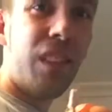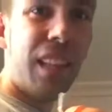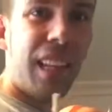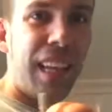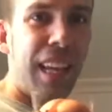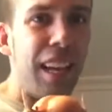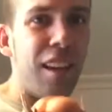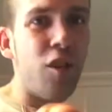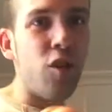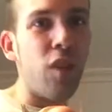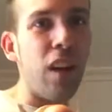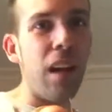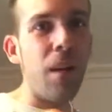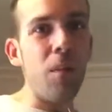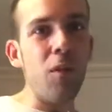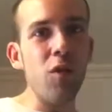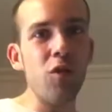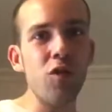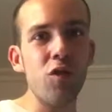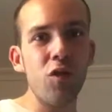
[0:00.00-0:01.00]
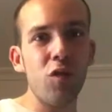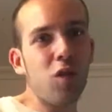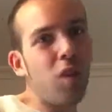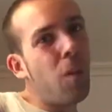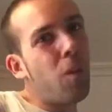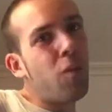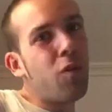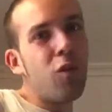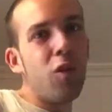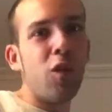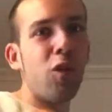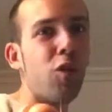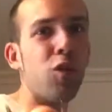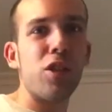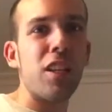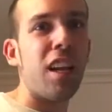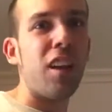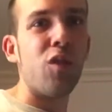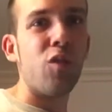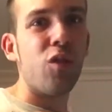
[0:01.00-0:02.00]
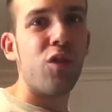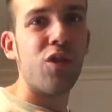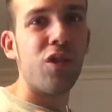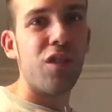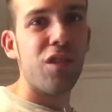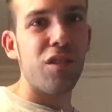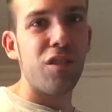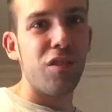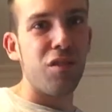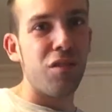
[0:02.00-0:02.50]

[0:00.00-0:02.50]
que lloramos como unos cosacos.